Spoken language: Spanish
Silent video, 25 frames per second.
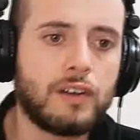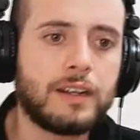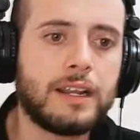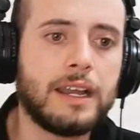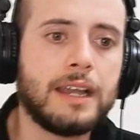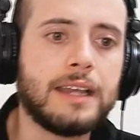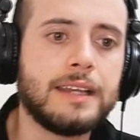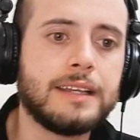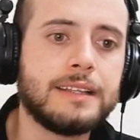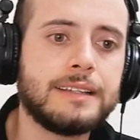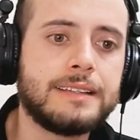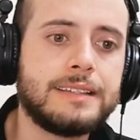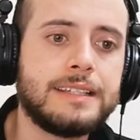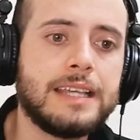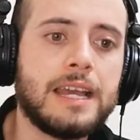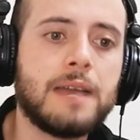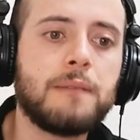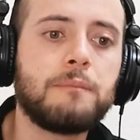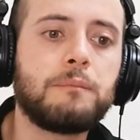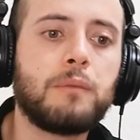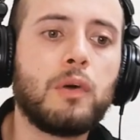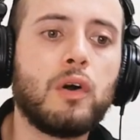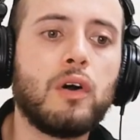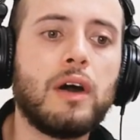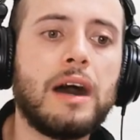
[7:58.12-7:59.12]
Ok,
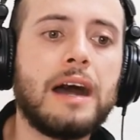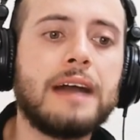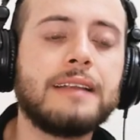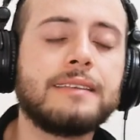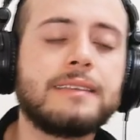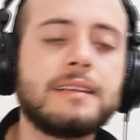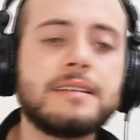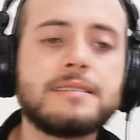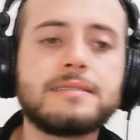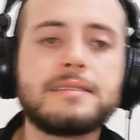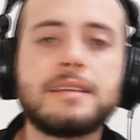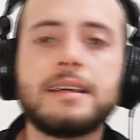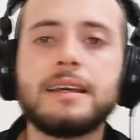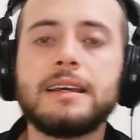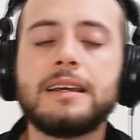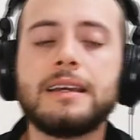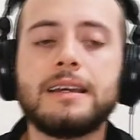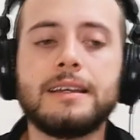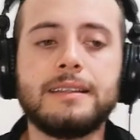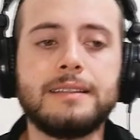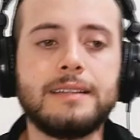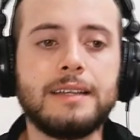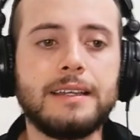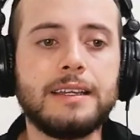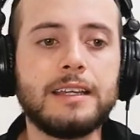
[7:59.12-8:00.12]
tiempo. Antes
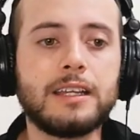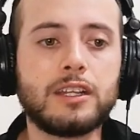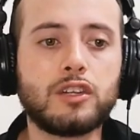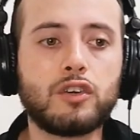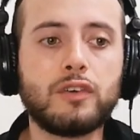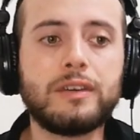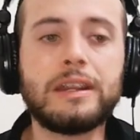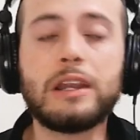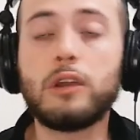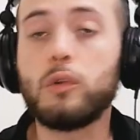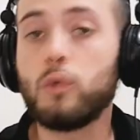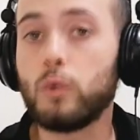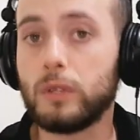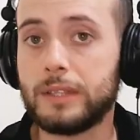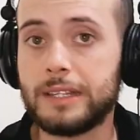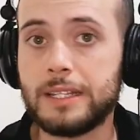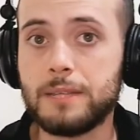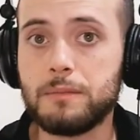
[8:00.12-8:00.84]
de, ir con el